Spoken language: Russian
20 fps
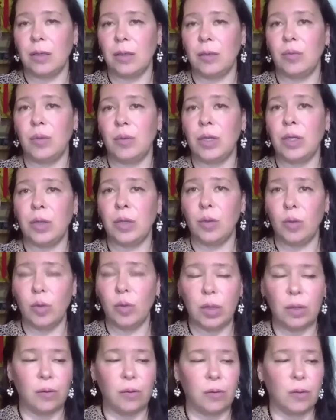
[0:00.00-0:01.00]
и
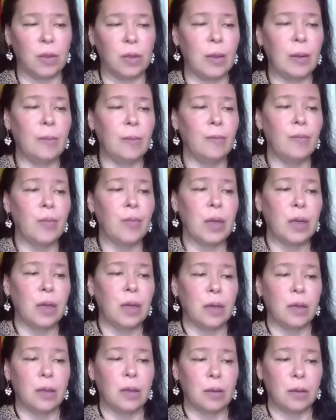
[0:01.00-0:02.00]
периодов.
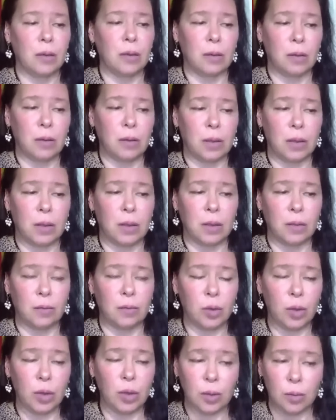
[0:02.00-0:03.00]
Э, и
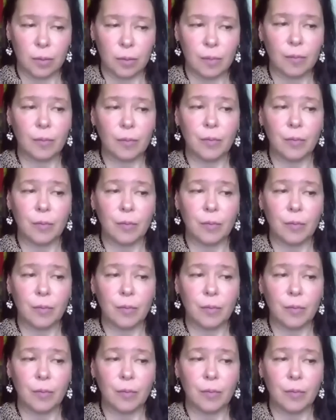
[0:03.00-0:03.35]
вот